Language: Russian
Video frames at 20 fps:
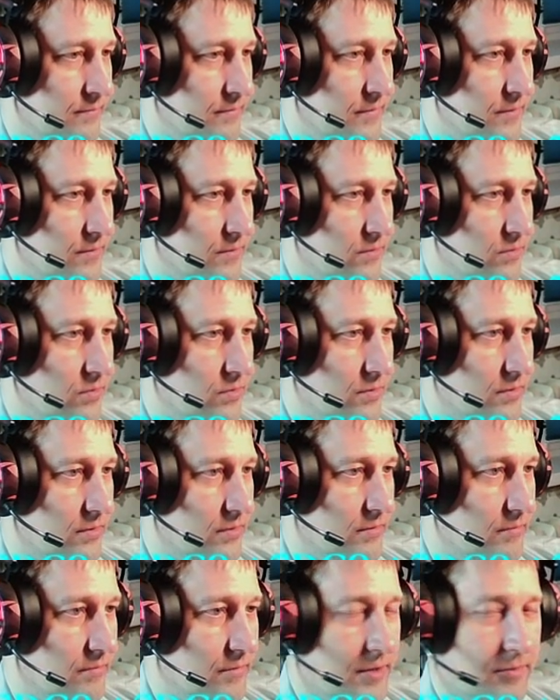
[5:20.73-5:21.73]
Вот.
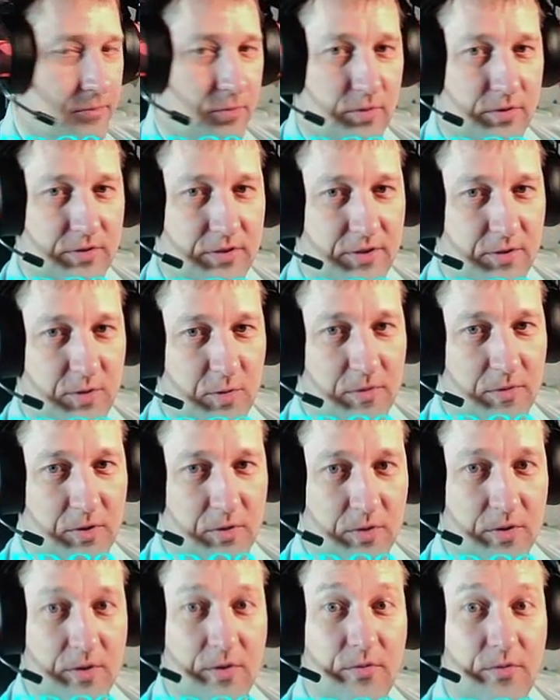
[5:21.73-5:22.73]
Мне будет
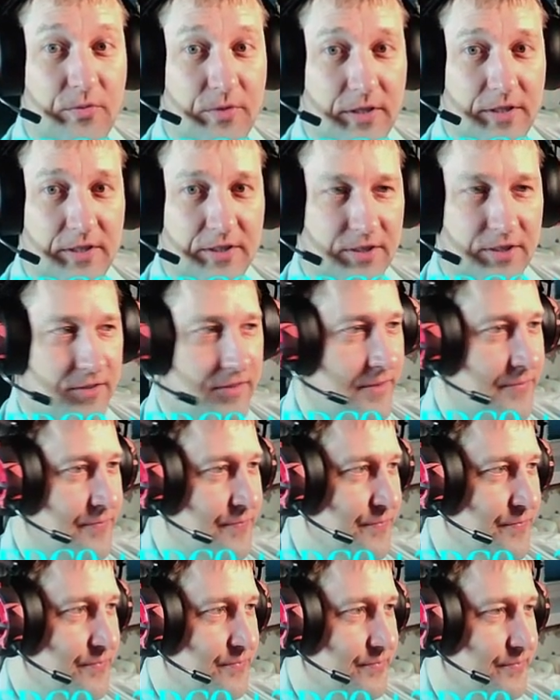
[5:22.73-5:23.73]
глубоко фиолетово.
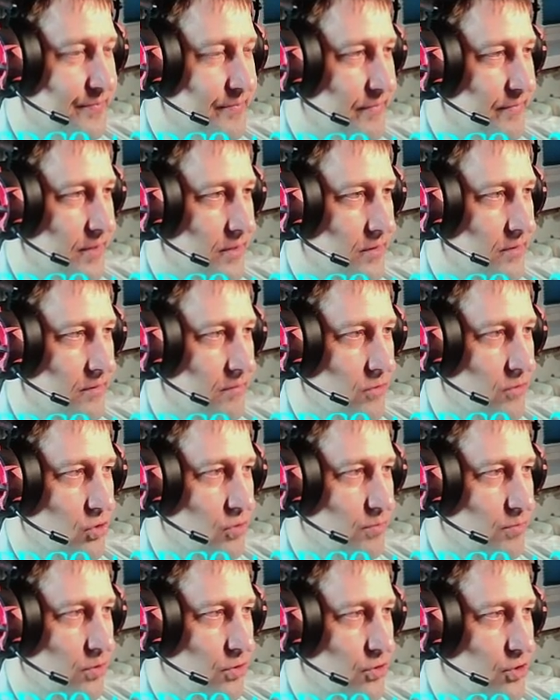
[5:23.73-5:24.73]
Между
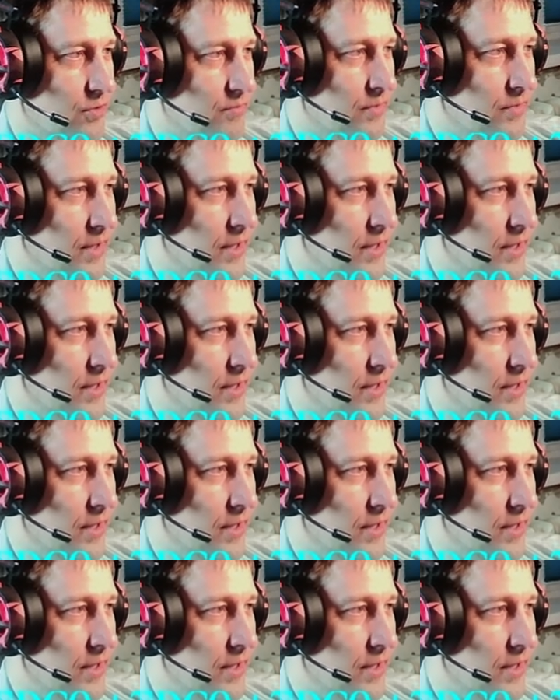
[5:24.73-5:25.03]
прочим...